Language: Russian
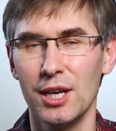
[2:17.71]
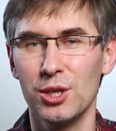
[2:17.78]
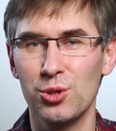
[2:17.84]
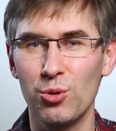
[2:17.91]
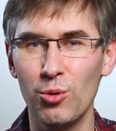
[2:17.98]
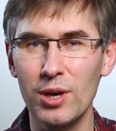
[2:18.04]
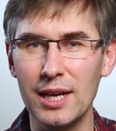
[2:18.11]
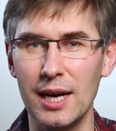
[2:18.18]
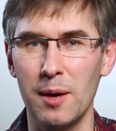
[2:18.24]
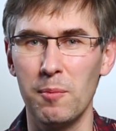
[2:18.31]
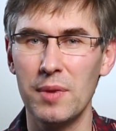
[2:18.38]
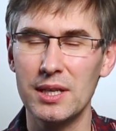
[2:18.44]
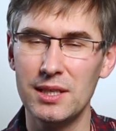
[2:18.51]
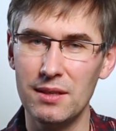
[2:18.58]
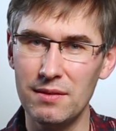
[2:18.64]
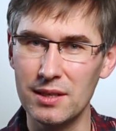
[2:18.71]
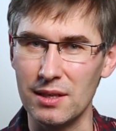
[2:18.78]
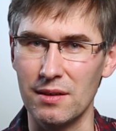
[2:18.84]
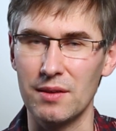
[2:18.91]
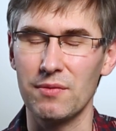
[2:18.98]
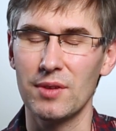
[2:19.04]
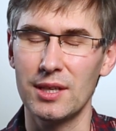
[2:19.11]
сколько
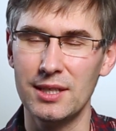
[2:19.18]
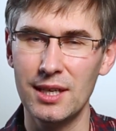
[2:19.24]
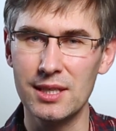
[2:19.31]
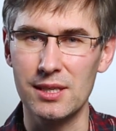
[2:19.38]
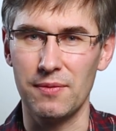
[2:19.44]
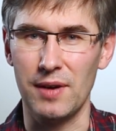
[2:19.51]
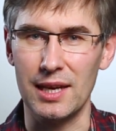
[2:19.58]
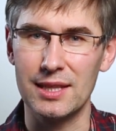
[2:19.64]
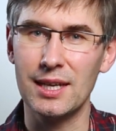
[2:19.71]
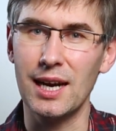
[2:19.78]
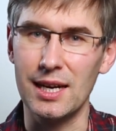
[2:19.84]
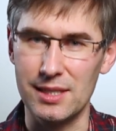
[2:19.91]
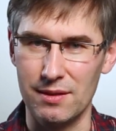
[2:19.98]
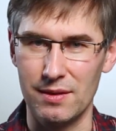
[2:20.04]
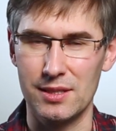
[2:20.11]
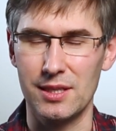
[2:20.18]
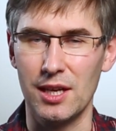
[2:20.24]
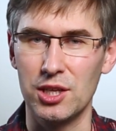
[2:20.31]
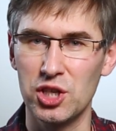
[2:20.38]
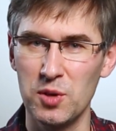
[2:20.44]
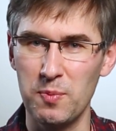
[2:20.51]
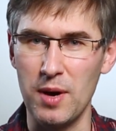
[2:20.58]
мотивировать владельцев отказываться
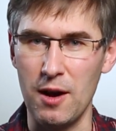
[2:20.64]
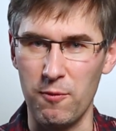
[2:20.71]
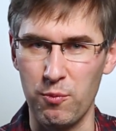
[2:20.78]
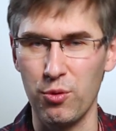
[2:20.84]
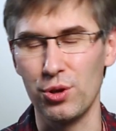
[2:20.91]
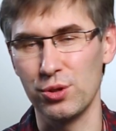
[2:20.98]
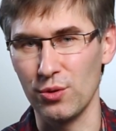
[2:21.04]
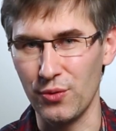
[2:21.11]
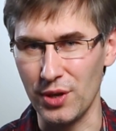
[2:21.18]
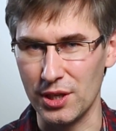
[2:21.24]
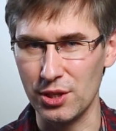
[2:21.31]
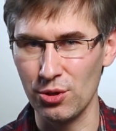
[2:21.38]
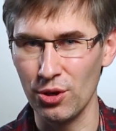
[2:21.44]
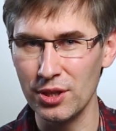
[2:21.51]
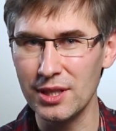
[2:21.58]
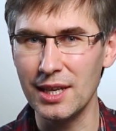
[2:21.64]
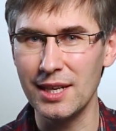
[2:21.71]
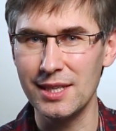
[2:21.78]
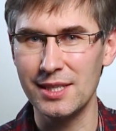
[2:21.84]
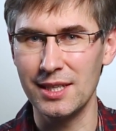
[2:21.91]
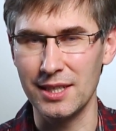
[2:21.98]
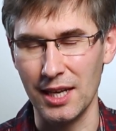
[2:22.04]
от шипа шипа в пользу фрикционной
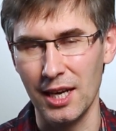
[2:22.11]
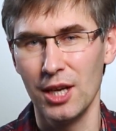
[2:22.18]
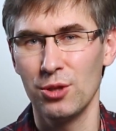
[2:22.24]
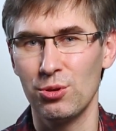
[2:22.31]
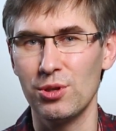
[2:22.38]
резины,